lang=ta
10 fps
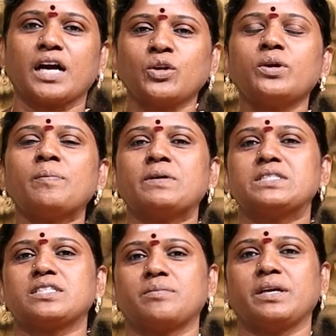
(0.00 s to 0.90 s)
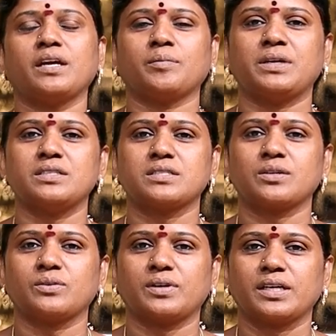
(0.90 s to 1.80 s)
கருட பஞ்சமி அப்படின்னு
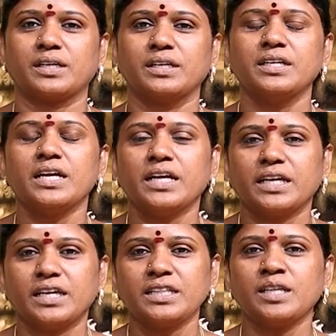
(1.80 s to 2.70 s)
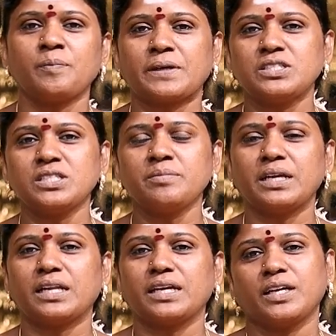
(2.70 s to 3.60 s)
சொல்லுவாங்க இந்த
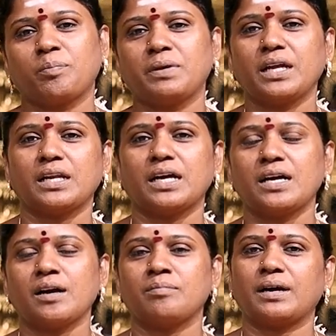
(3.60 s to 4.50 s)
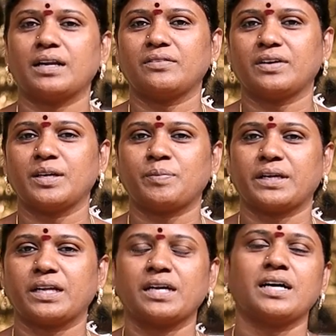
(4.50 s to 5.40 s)
பஞ்சமியில் எப்படியெல்லாம் அம்பாலை
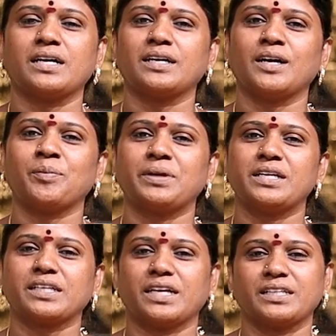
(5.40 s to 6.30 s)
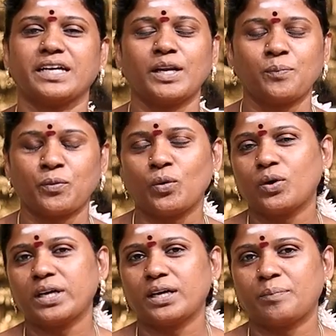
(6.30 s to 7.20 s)
வழிபடலாம் அப்படின்றக்காக தான் ஏன்னா
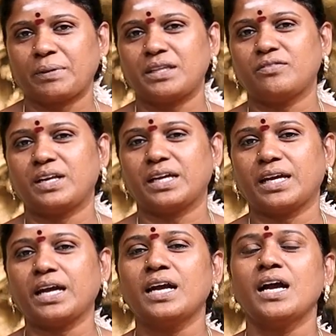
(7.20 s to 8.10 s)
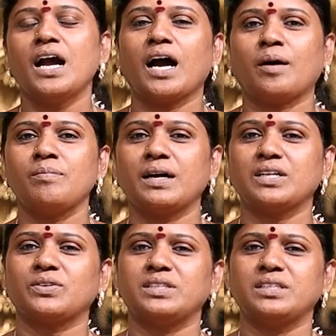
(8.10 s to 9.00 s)
போன பதிவிலேயே
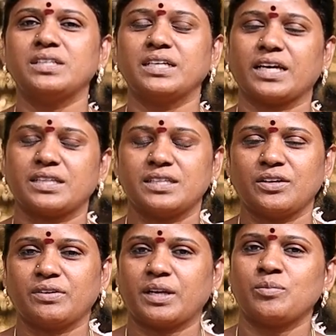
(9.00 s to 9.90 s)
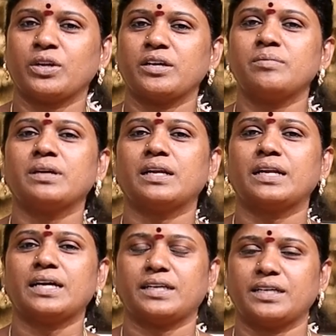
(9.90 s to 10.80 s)
அம்பாளுக்கு வந்து நீங்கள் எந்த வரைமுறையும்
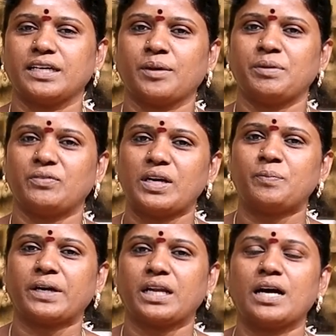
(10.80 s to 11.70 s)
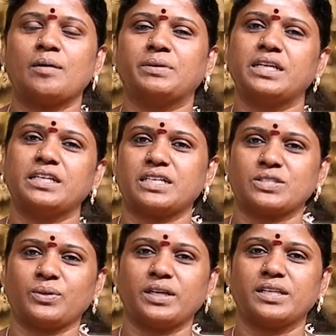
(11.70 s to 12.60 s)
இல்லை நீங்கள் இப்படி வழிபடலாம் அப்படின்னு
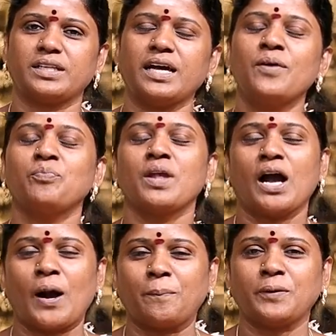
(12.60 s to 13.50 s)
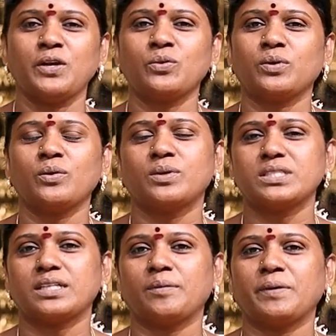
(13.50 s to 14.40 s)
நான் சொல்லியிருந்தேன் அப்படியும் கூட
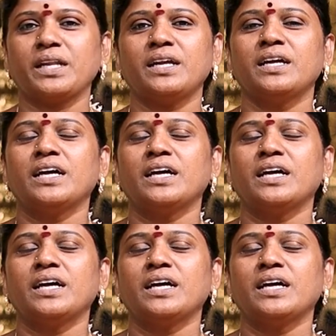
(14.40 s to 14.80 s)
ஒரு சில பேர்